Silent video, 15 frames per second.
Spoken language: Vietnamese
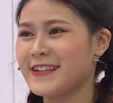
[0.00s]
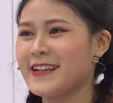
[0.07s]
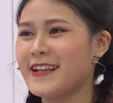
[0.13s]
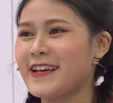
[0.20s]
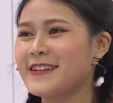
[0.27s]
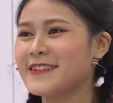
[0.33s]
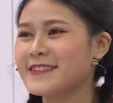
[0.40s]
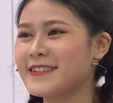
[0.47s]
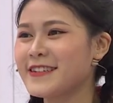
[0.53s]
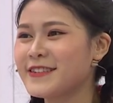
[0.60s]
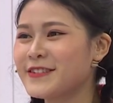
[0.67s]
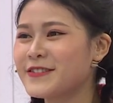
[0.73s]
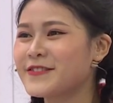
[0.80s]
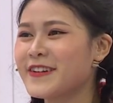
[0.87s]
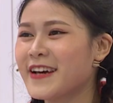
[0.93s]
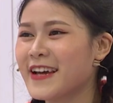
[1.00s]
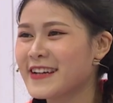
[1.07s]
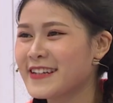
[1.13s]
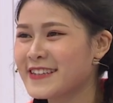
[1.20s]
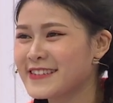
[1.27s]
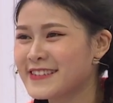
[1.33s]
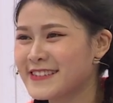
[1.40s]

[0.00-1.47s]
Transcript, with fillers: Là được diễn chung với anh ấy.